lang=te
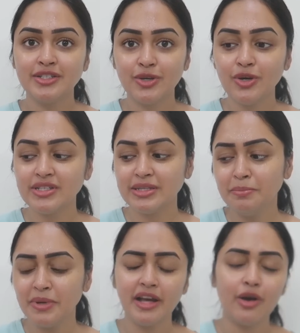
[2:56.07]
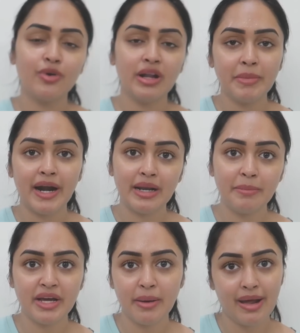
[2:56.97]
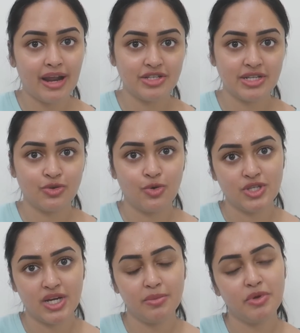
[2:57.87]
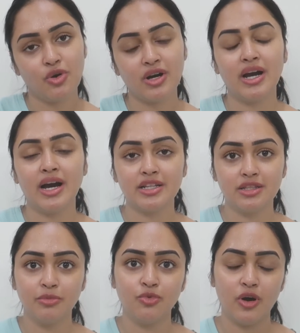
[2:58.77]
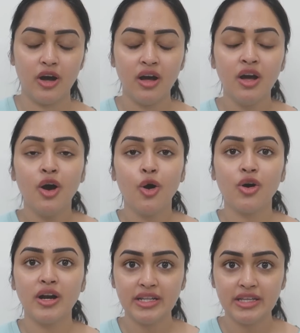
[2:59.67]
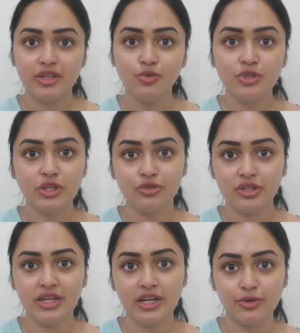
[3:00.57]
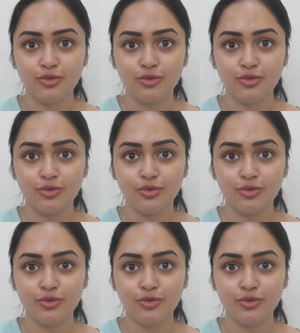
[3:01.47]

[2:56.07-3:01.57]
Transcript: సో సింపుల్ గా కూడా బ్రైడల్ మేకప్ ఎలా చేసుకోవచ్చు అనేది మీకు ఒక అర్థం ఒకటి యూజ్ అవుతుంది అని